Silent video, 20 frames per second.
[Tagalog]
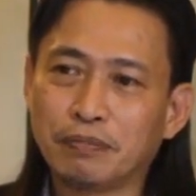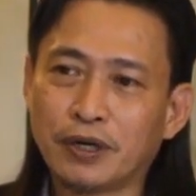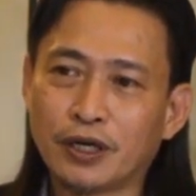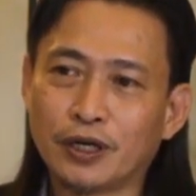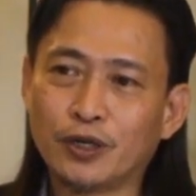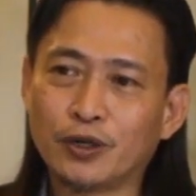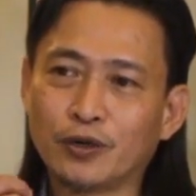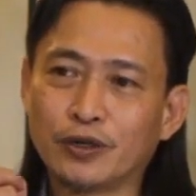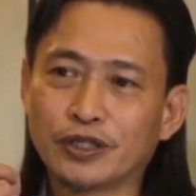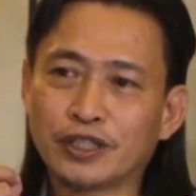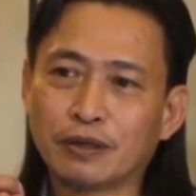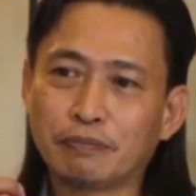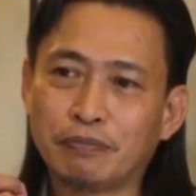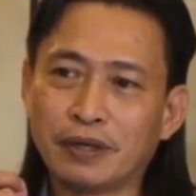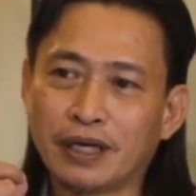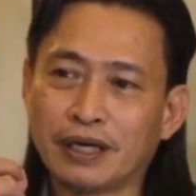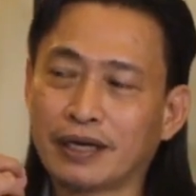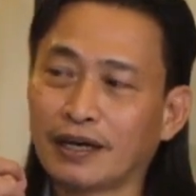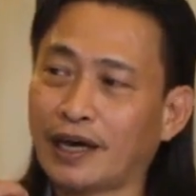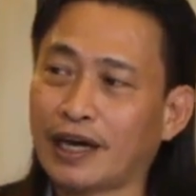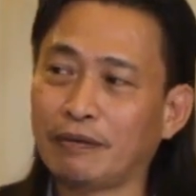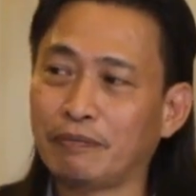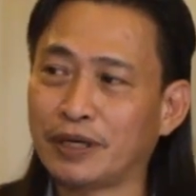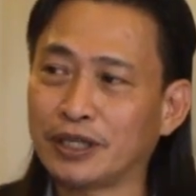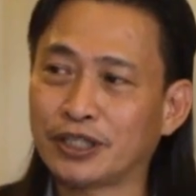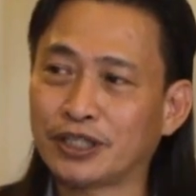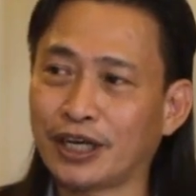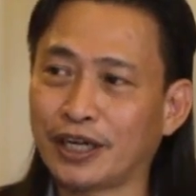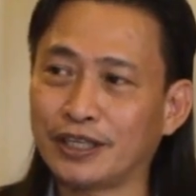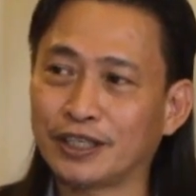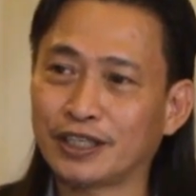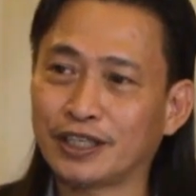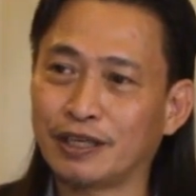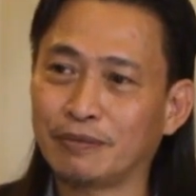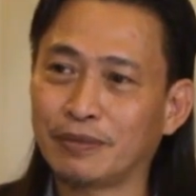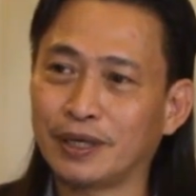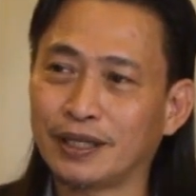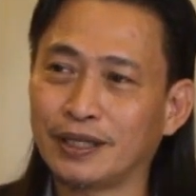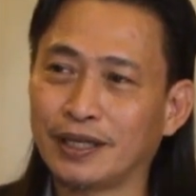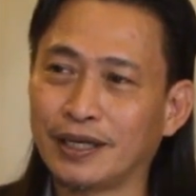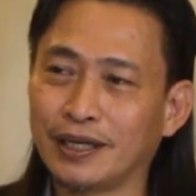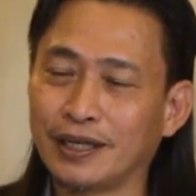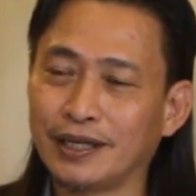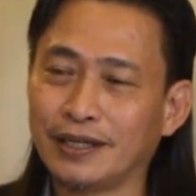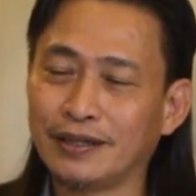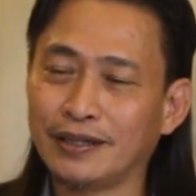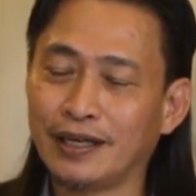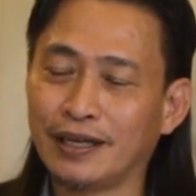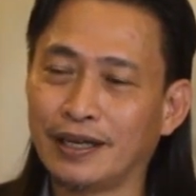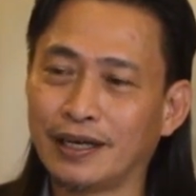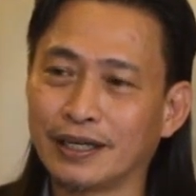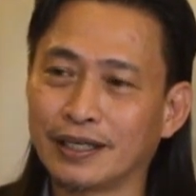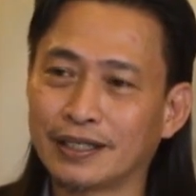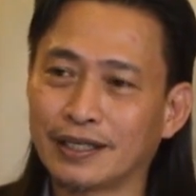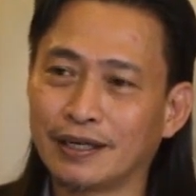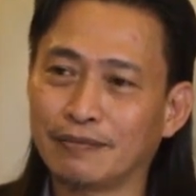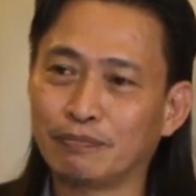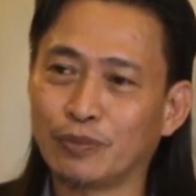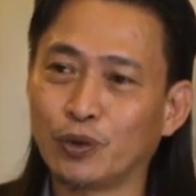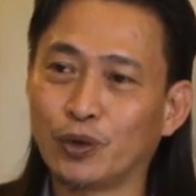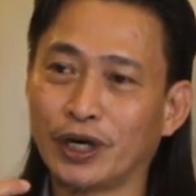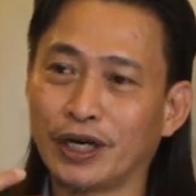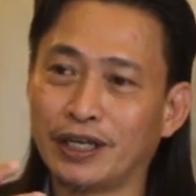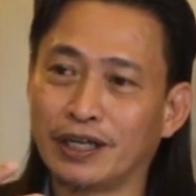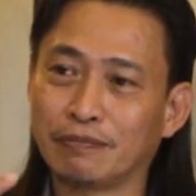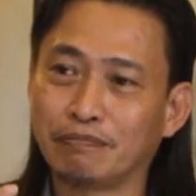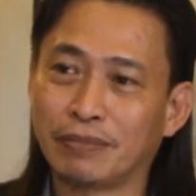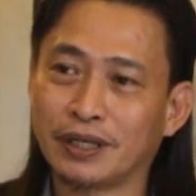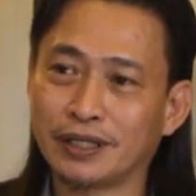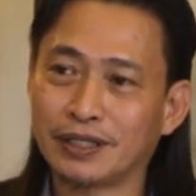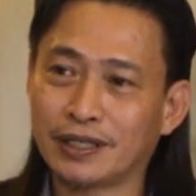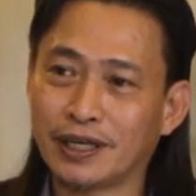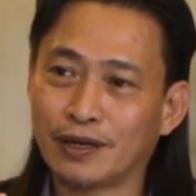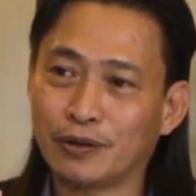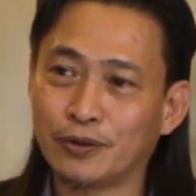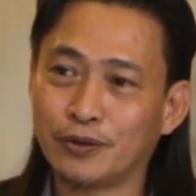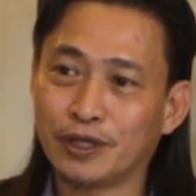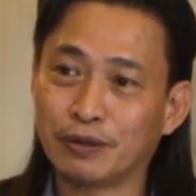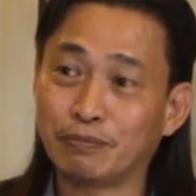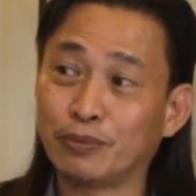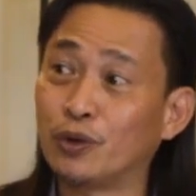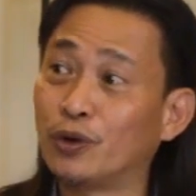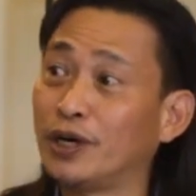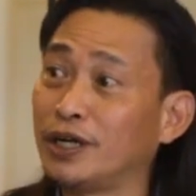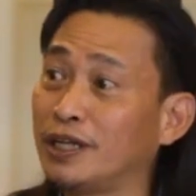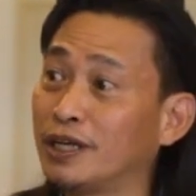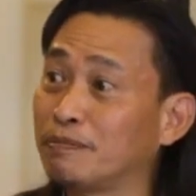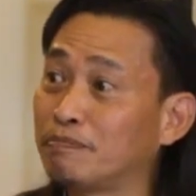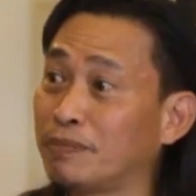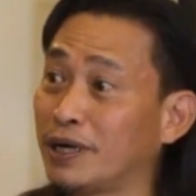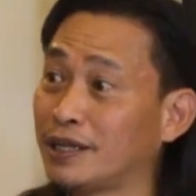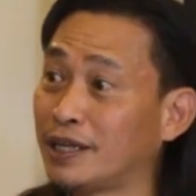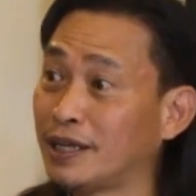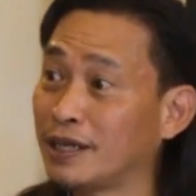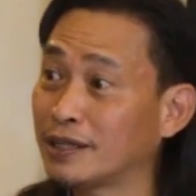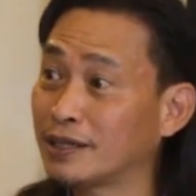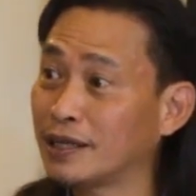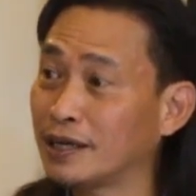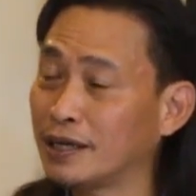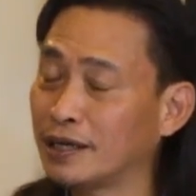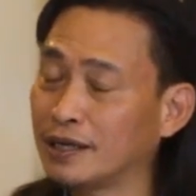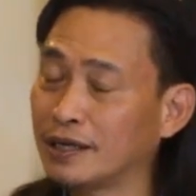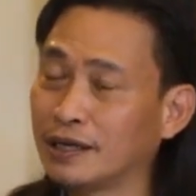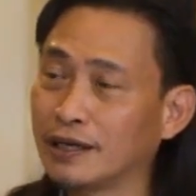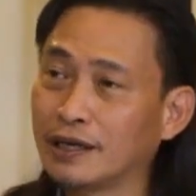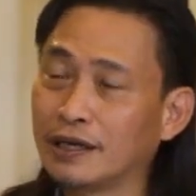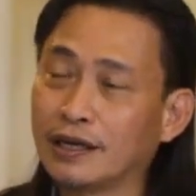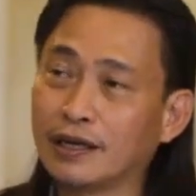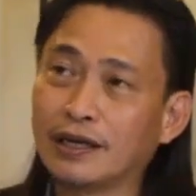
Pero yung usaping climate change naman ay hindi lang sa buhay ng bansa, kundi buhay ng planeta.